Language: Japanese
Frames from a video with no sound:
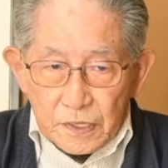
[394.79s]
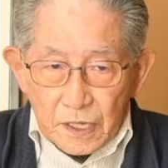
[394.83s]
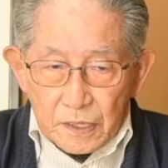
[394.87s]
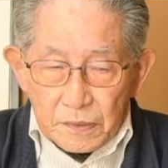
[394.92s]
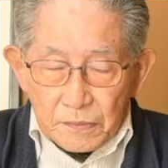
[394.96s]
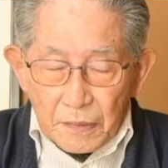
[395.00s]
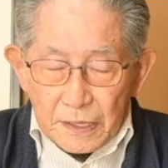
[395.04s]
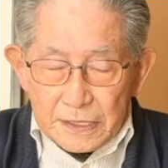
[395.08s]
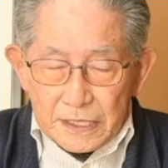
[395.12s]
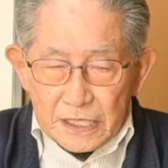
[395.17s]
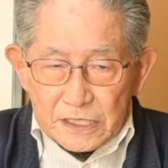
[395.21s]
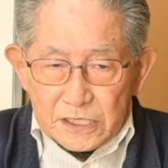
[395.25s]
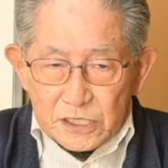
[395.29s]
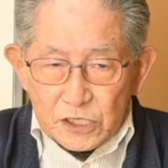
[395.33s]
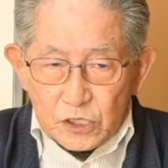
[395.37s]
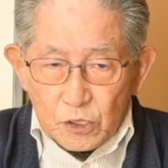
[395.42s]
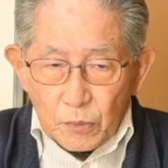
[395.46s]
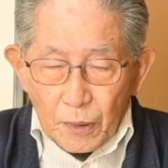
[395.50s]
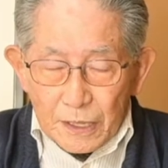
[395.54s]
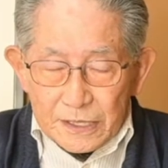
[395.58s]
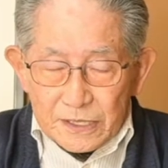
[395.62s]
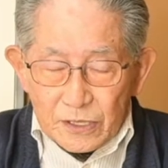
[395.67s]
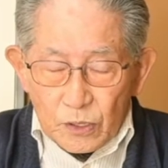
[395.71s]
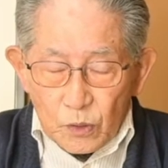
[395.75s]
でまたじっと
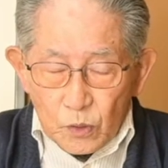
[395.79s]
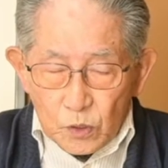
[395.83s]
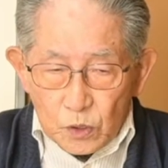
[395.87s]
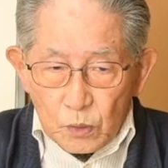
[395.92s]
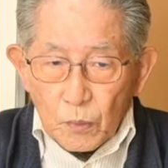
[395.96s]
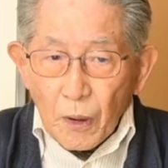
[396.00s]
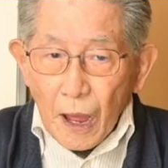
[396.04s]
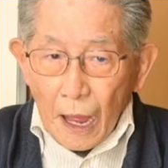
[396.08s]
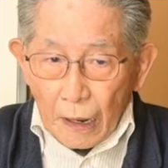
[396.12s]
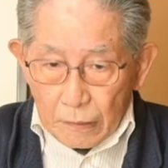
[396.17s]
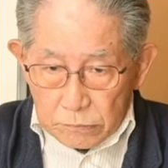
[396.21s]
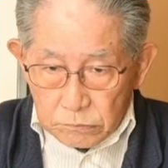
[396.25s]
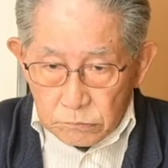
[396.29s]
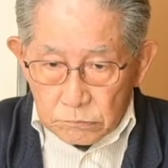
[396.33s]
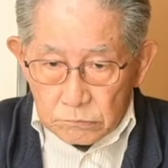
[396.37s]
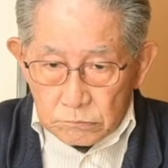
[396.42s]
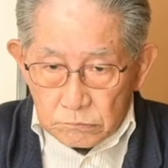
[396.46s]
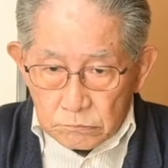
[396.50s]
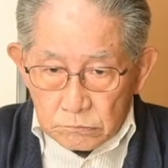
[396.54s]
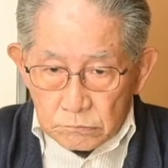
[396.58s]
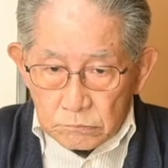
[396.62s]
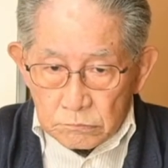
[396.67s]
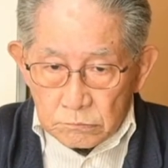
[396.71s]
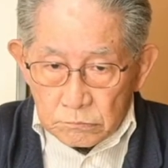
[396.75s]
待ってることもある。
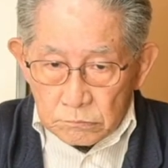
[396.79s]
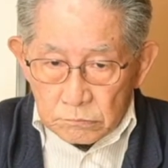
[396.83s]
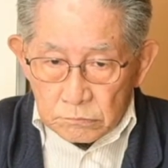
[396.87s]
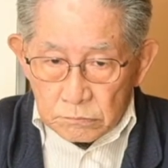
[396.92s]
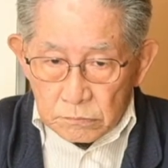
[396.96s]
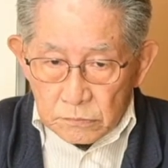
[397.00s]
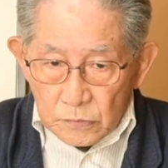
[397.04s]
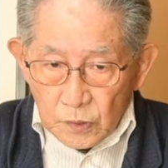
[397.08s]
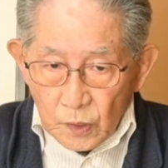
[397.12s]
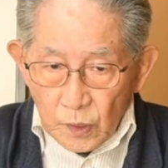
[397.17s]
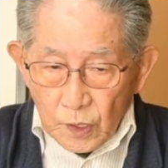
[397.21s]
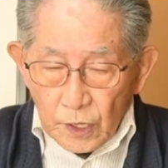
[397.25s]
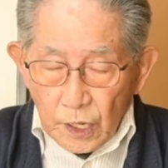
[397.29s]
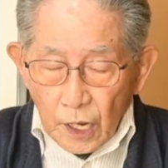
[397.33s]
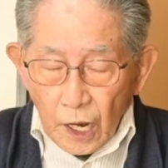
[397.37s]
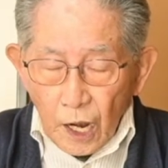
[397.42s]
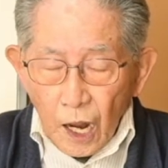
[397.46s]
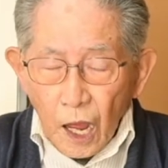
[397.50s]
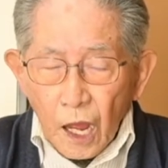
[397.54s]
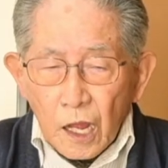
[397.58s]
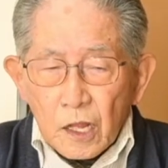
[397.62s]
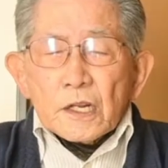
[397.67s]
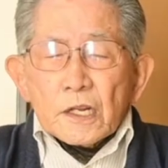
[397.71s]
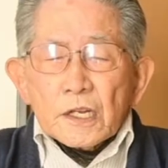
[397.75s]
それか
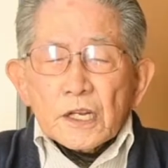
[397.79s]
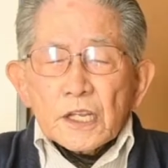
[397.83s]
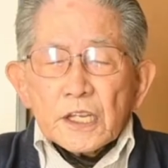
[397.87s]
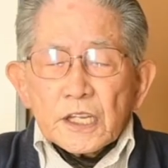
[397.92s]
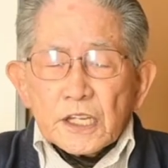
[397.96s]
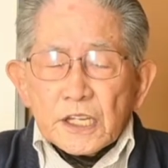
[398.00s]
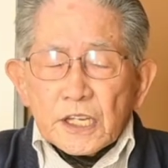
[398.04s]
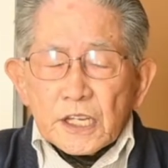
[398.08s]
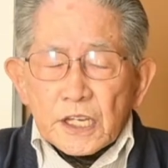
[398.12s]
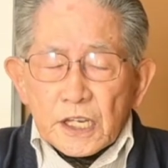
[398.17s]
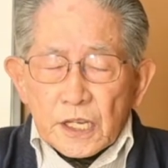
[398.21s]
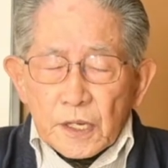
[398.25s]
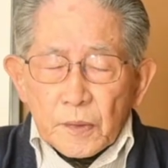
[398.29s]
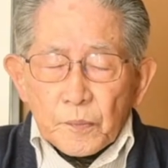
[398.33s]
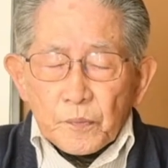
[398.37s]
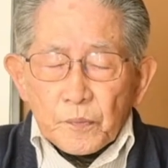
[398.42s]
ら2匹